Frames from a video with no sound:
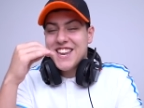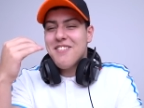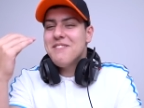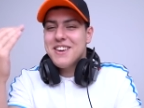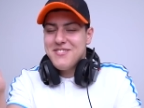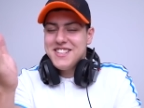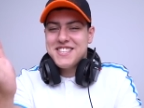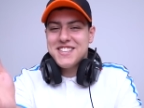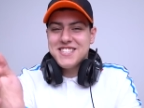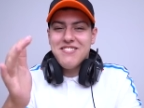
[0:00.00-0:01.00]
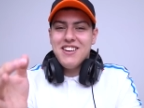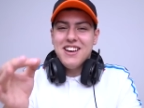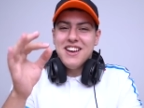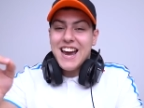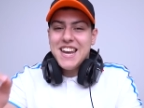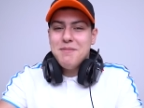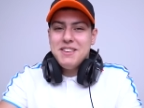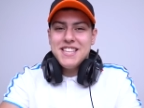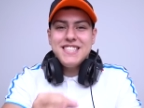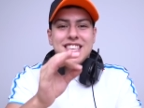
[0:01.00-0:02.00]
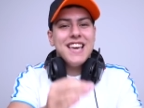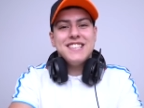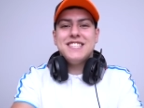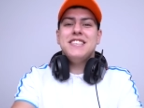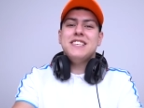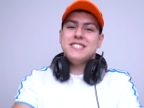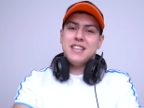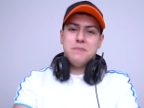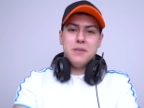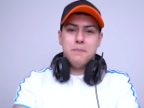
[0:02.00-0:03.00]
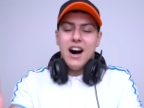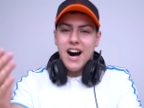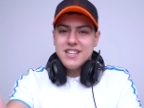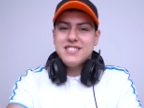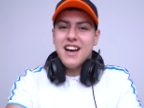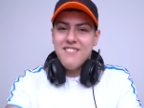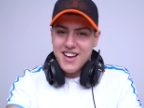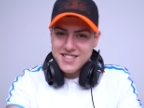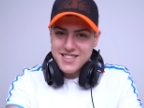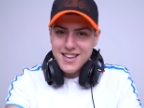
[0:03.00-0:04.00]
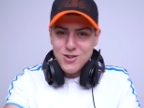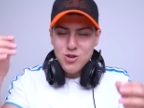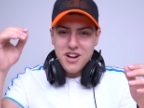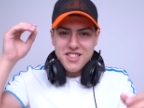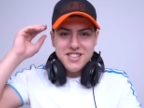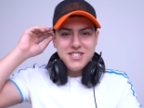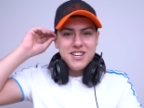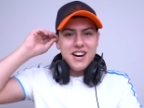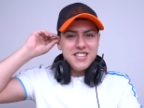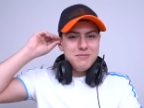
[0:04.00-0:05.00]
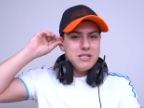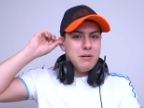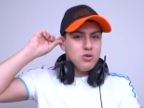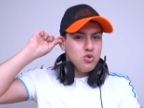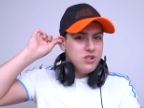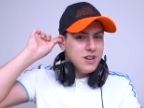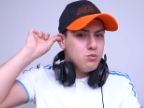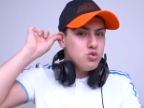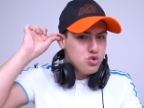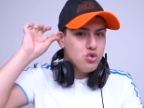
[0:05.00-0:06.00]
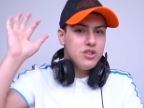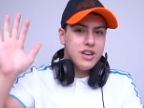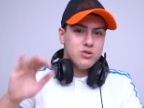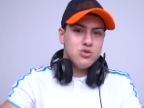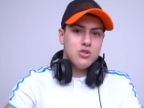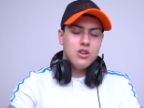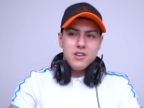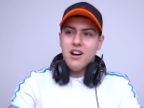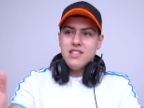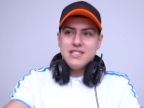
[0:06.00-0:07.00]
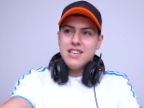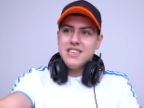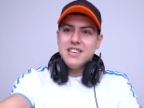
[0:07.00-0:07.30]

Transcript: inanmayabilirsiniz ama terlemenin tesini hissetmedim. Hatta ve hatta kulaklığı çıkardığım zaman kulağım üşüyordu en son. Allah'tan